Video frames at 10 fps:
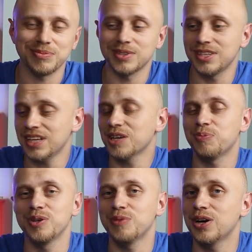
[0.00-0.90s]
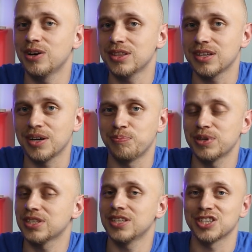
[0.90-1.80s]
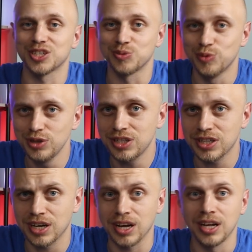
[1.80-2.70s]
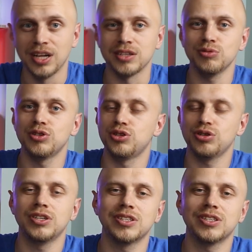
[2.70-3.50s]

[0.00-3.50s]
Я так понимаю, это персонаж из мультика, ну и еще